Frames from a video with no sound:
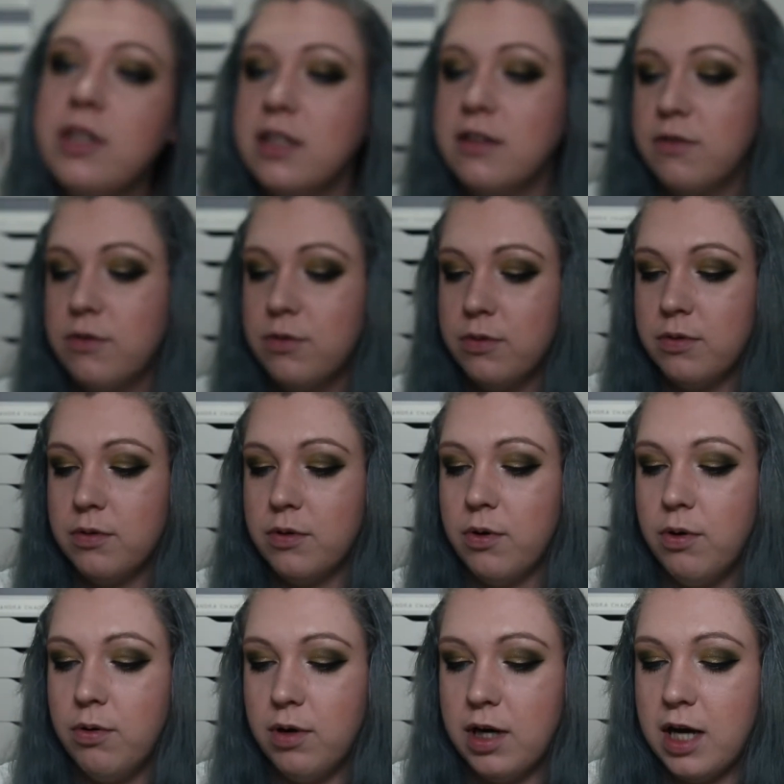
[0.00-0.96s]
Er hat so
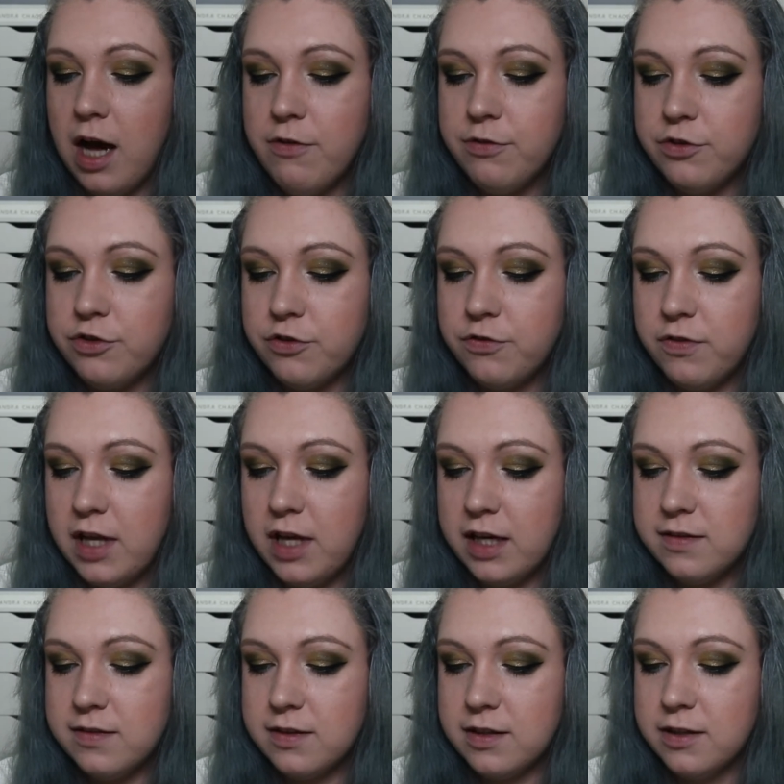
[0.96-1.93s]
holographische
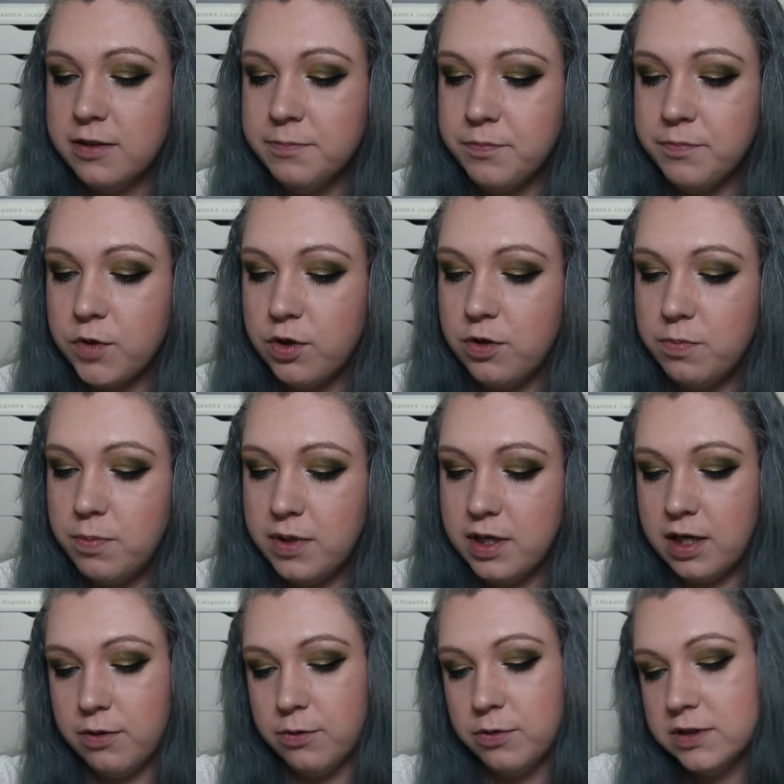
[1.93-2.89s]
Flakes drin. Ich bin
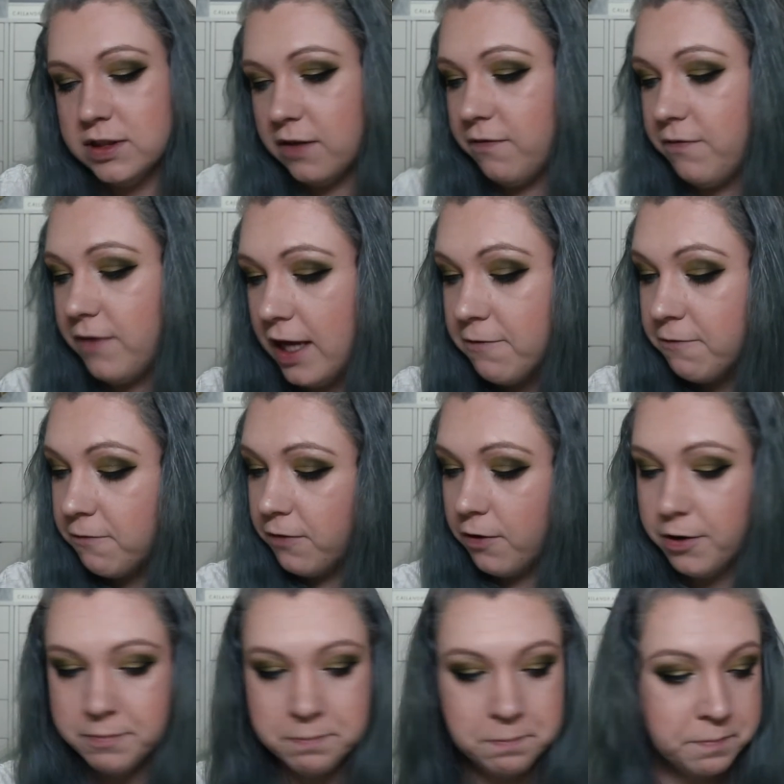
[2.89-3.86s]
da ein großer Fan
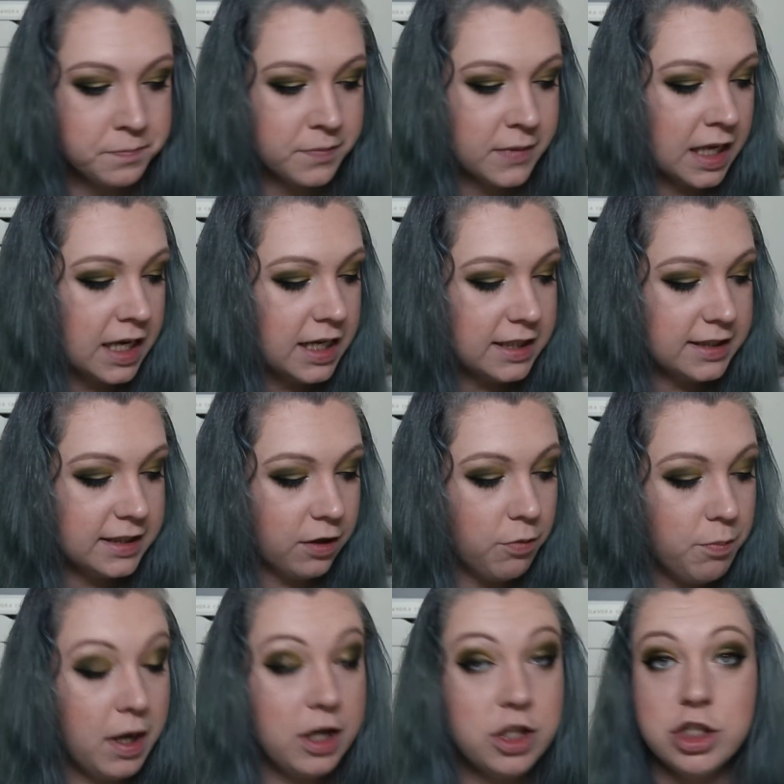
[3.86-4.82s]
von.
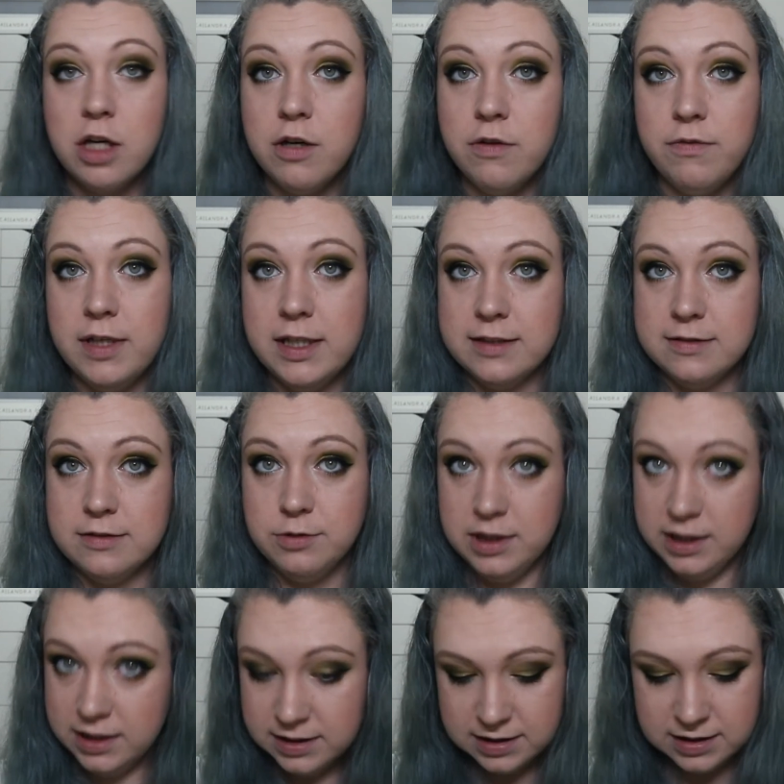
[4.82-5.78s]
Darum mal schauen, wie der so
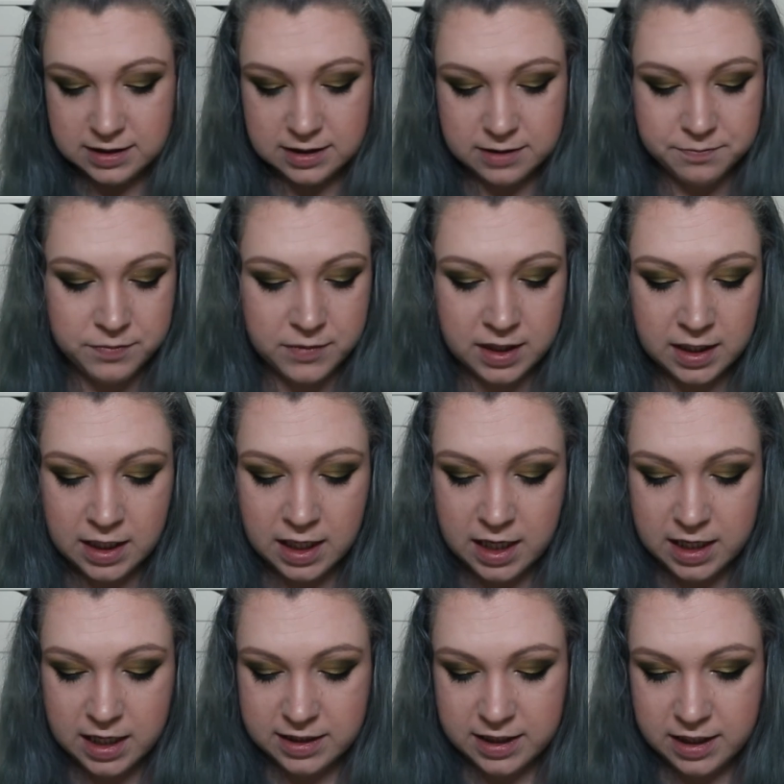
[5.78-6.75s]
ist.
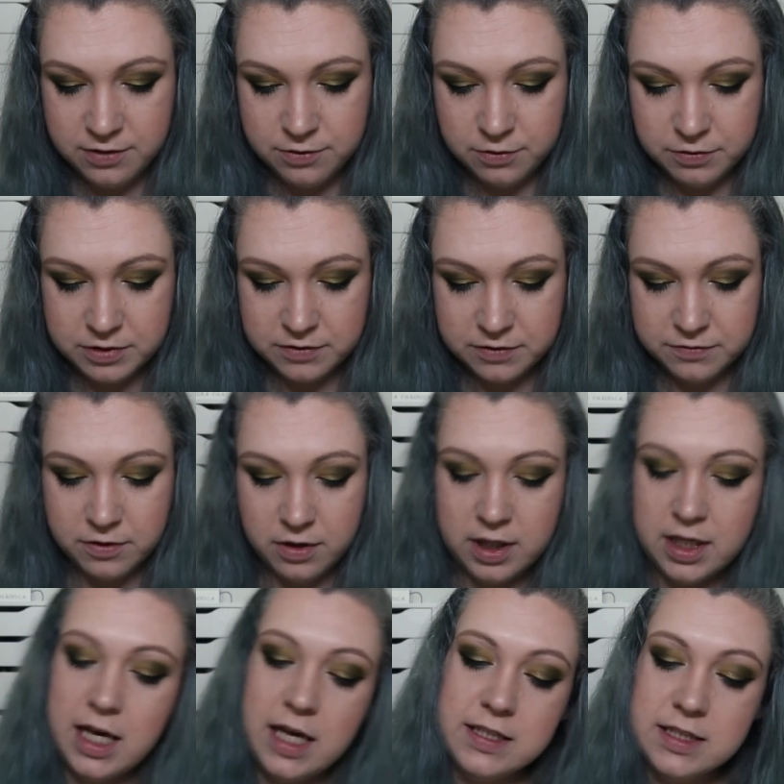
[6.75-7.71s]
Dann durfte
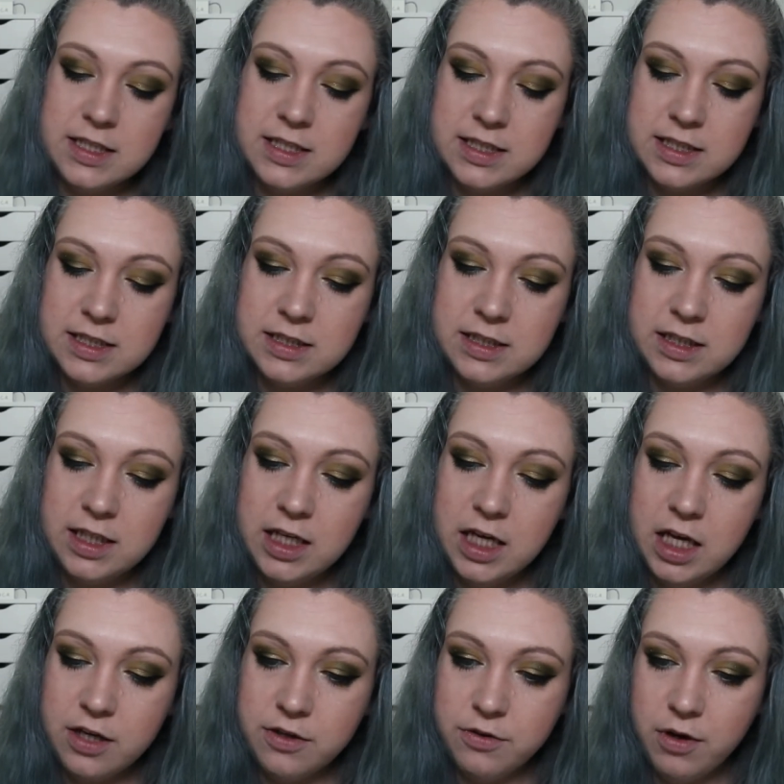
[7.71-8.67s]
von Essence
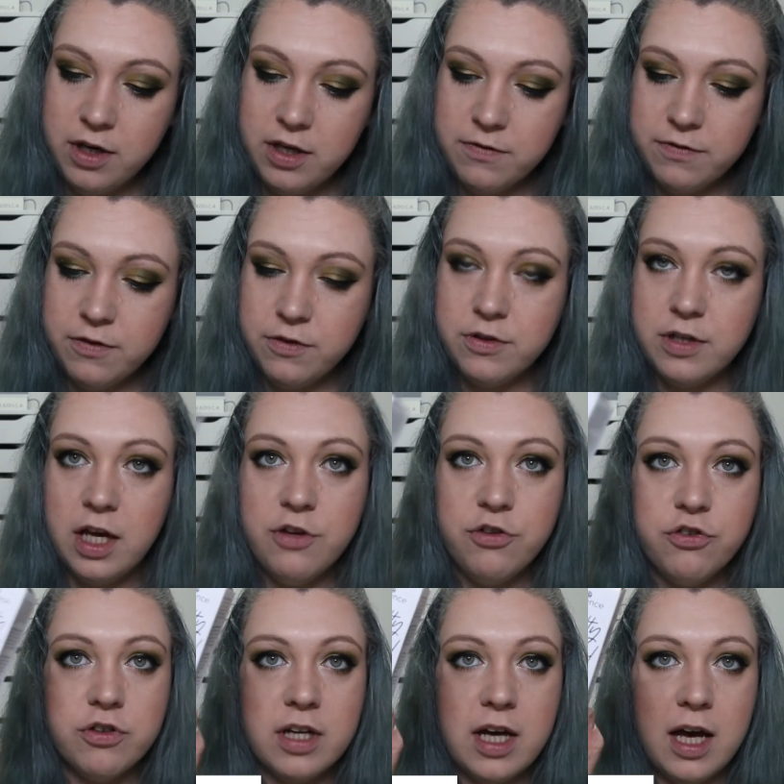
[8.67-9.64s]
die neue
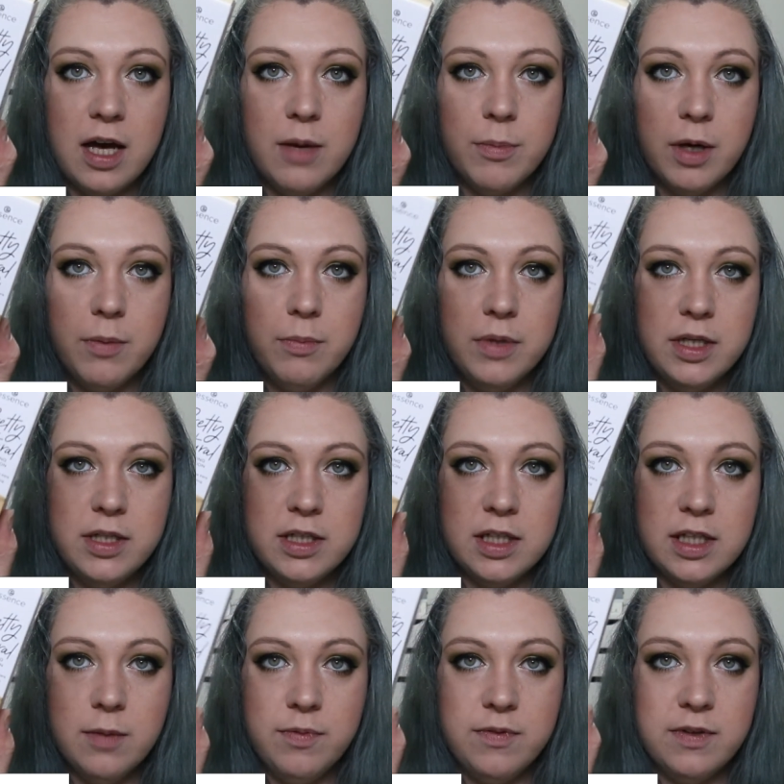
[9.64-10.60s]
Foundation einmal mit.
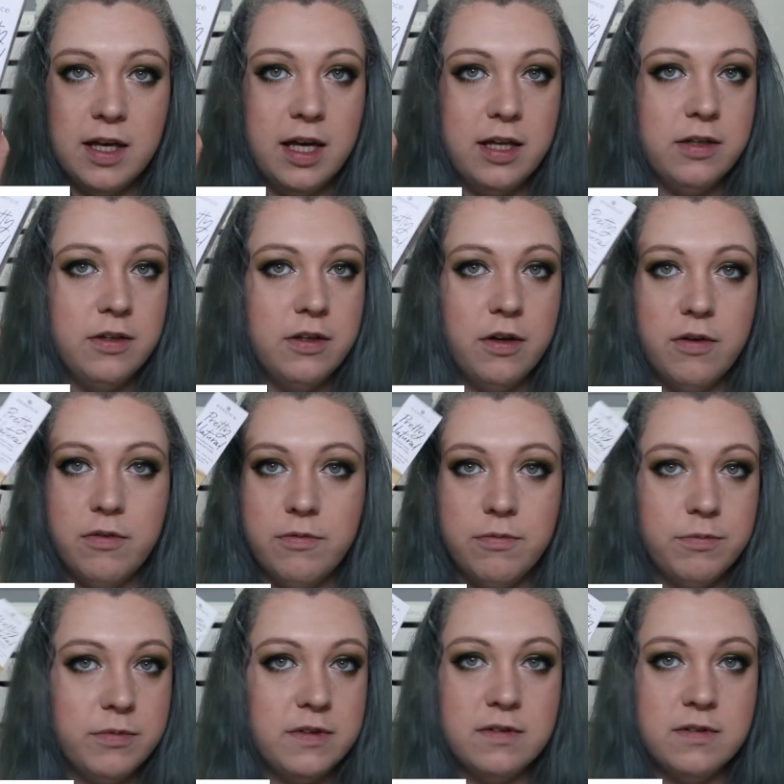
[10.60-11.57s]
Die gibt es ja in
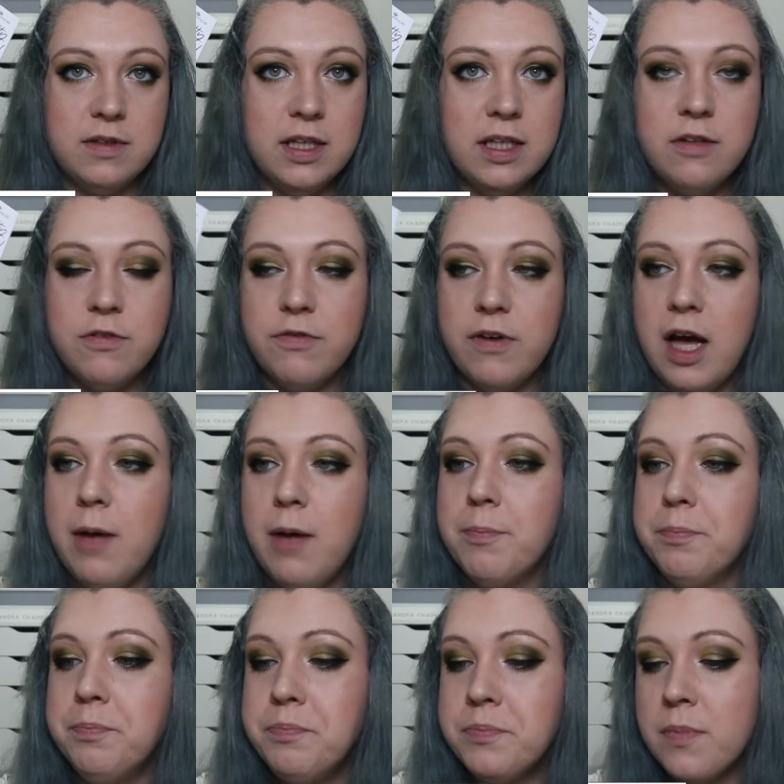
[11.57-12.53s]
zig
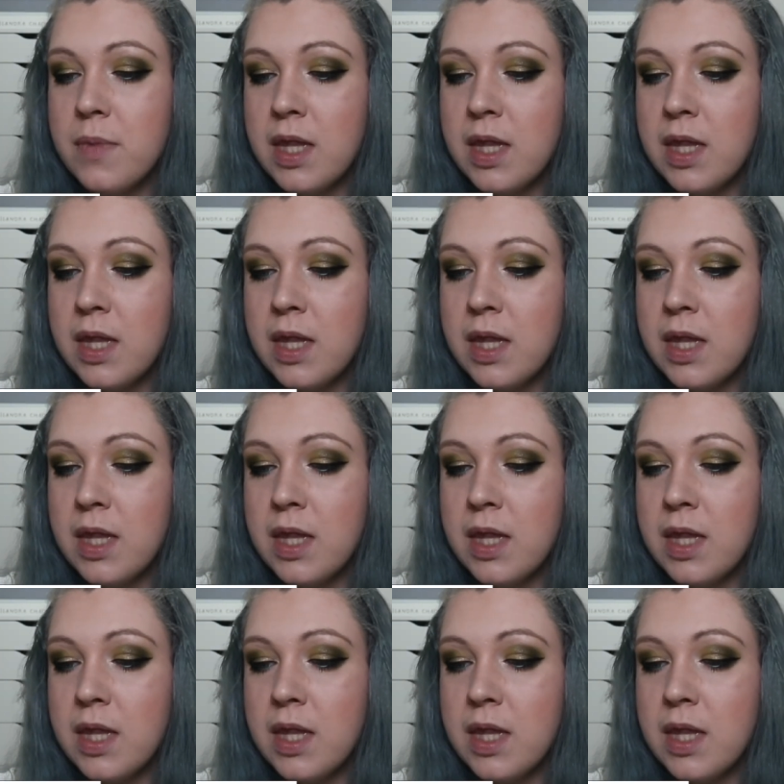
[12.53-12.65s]
Farben.